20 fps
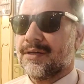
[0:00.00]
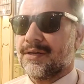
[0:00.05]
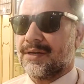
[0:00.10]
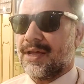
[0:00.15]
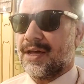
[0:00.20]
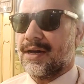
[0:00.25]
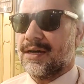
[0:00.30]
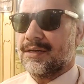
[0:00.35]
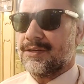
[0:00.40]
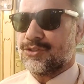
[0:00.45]

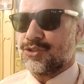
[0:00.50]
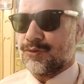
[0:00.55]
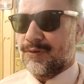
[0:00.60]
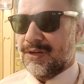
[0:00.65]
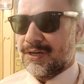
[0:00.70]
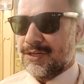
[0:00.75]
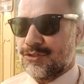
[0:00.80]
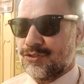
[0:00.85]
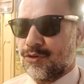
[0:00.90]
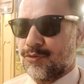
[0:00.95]
रियाल
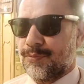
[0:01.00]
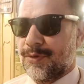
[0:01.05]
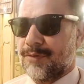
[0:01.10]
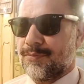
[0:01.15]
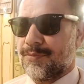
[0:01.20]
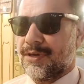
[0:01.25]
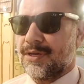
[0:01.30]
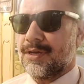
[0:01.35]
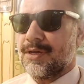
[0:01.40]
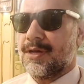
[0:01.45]
चवालीस रुपये
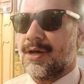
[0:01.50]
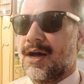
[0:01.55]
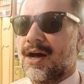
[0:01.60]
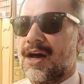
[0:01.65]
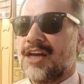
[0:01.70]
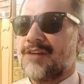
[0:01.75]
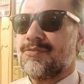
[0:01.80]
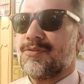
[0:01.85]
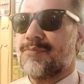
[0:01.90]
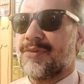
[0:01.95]
में
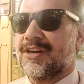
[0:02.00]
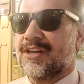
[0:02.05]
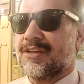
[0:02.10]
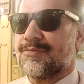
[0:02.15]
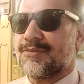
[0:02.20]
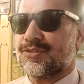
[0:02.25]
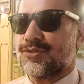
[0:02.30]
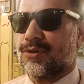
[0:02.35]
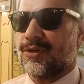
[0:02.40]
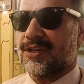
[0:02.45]
आलमी मंडी
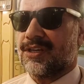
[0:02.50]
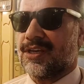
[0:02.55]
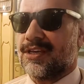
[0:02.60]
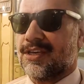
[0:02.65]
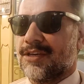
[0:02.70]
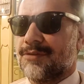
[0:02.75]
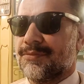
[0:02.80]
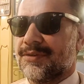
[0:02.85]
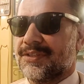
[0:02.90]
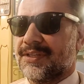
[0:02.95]
में सोने की
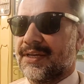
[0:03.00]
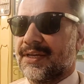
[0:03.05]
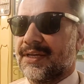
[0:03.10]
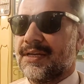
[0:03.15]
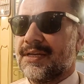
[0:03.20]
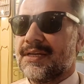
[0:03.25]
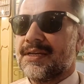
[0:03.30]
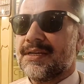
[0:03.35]
कीमत है